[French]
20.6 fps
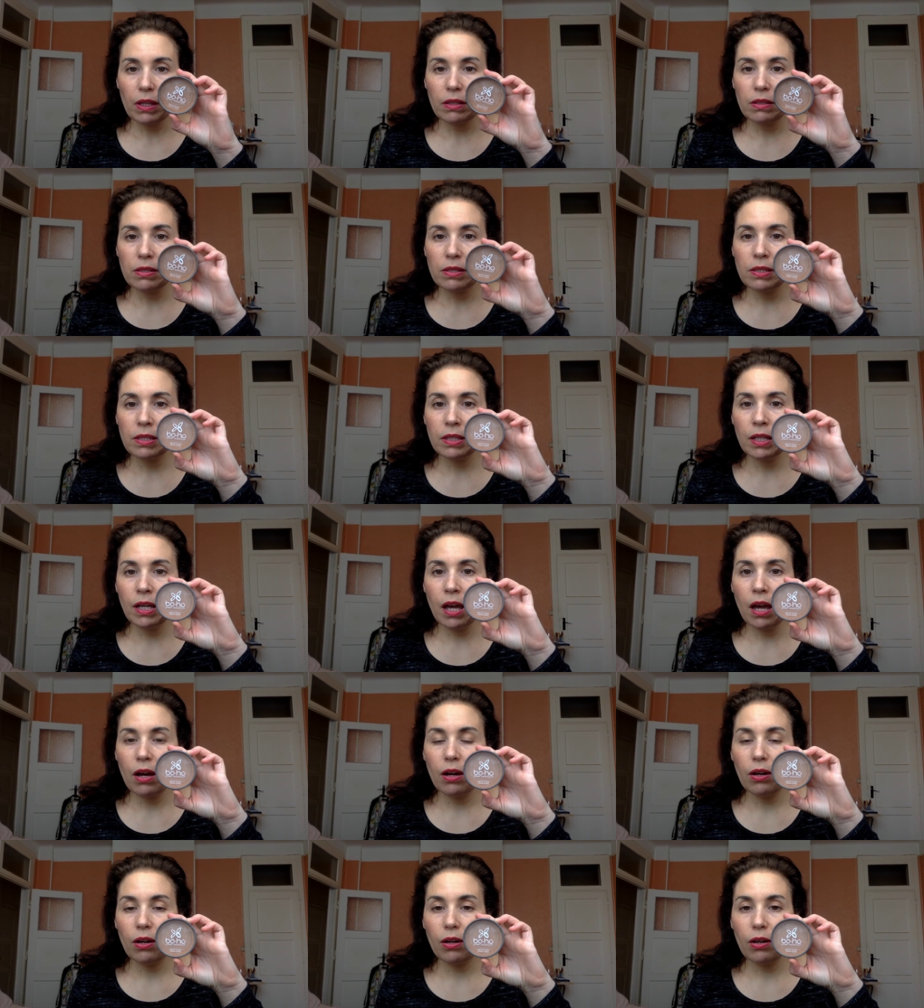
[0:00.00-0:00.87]
c'est
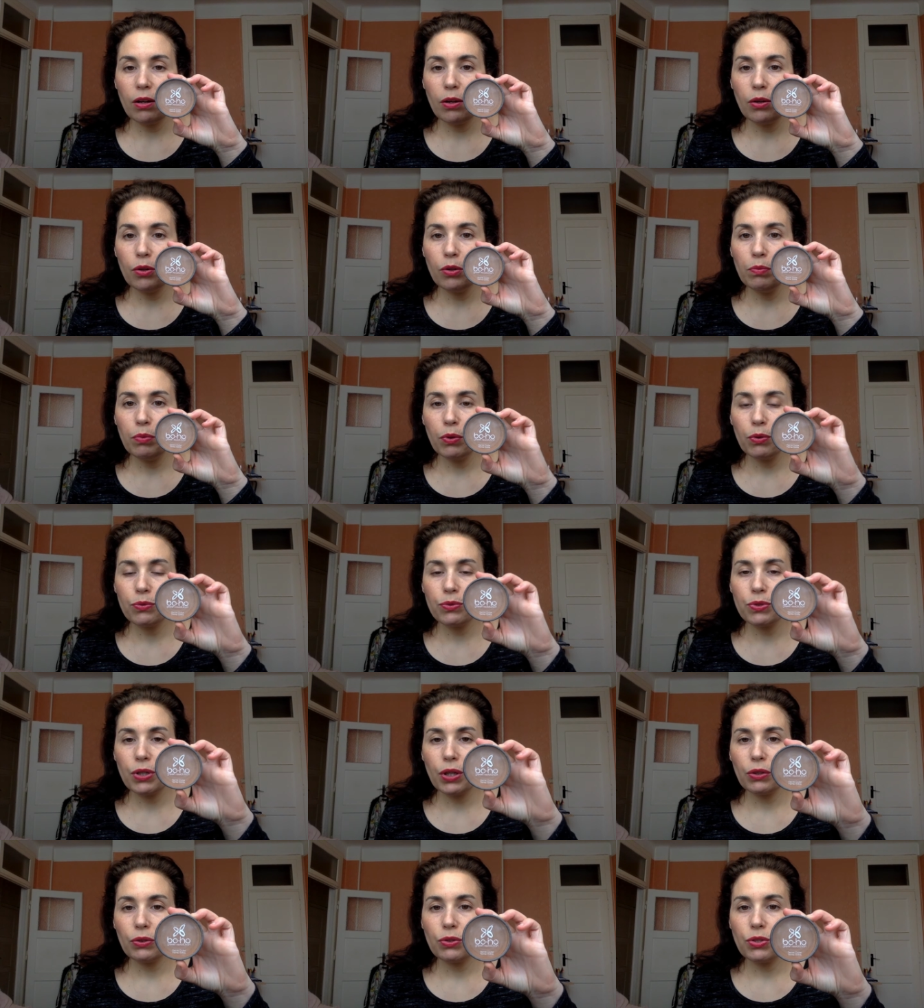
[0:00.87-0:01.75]
le
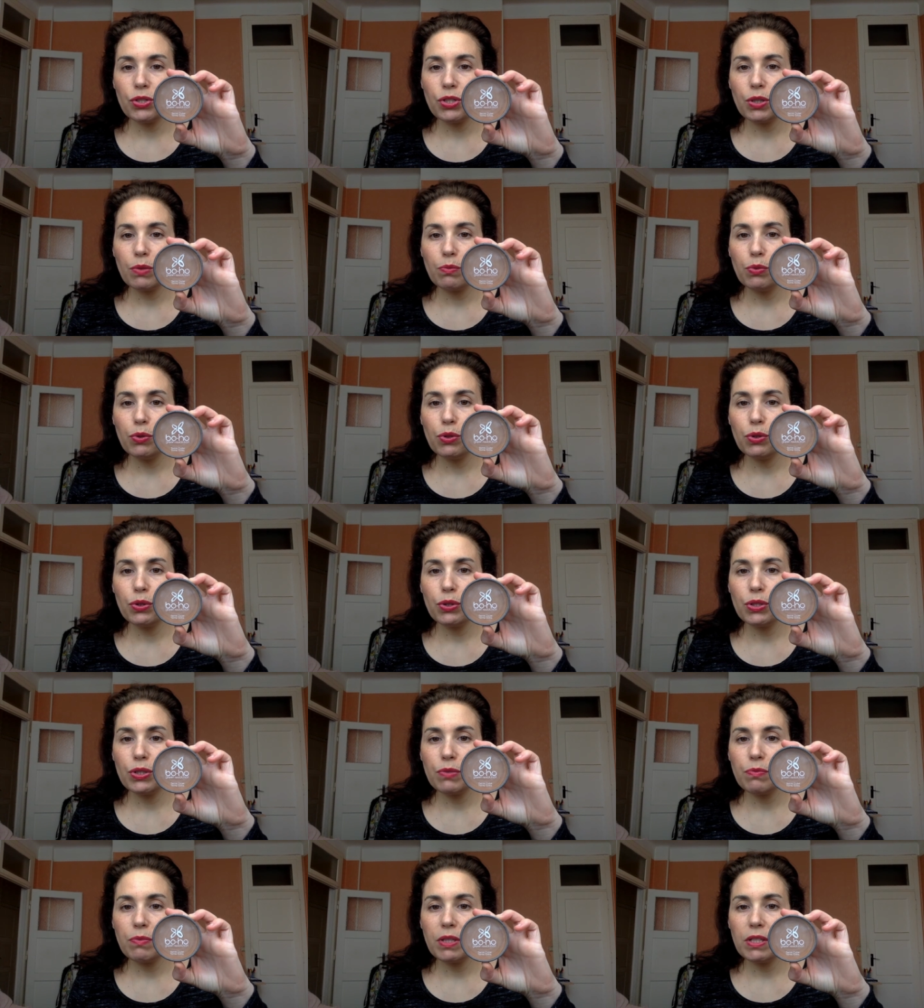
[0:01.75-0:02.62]
bronzer de chez Beau
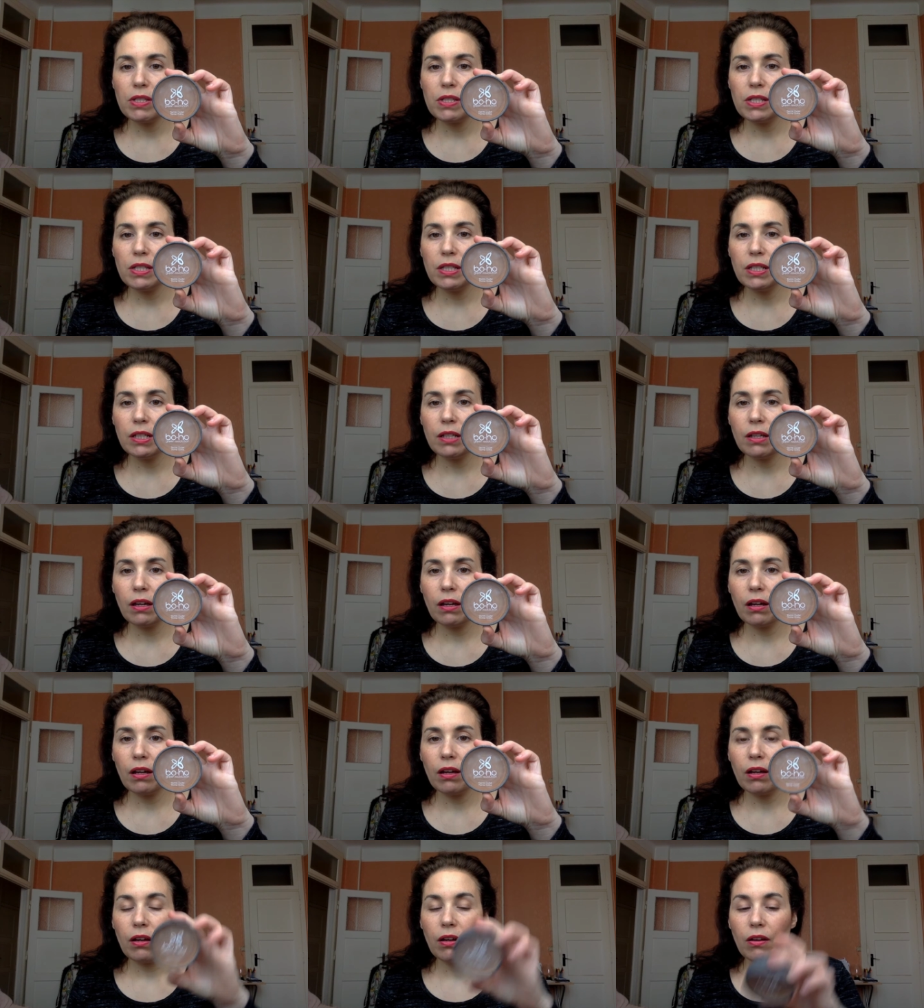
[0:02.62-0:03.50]
Cosmétique
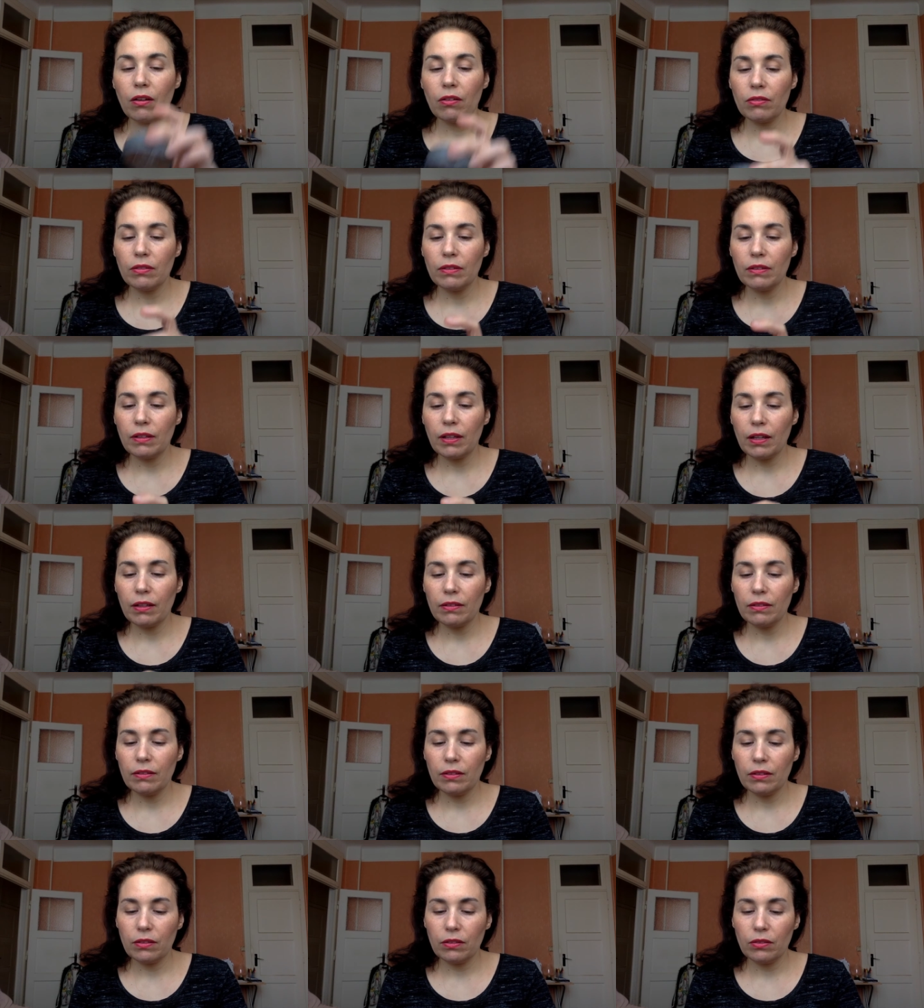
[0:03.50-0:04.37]
en
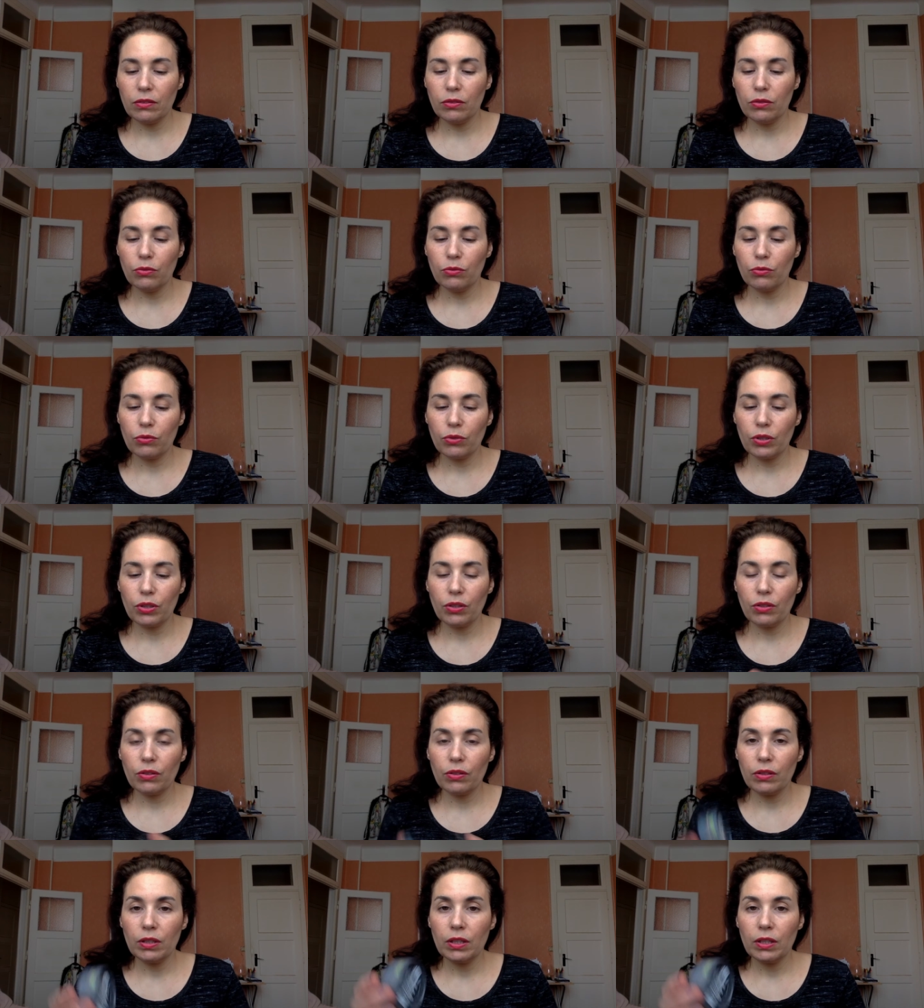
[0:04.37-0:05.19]
teinte donc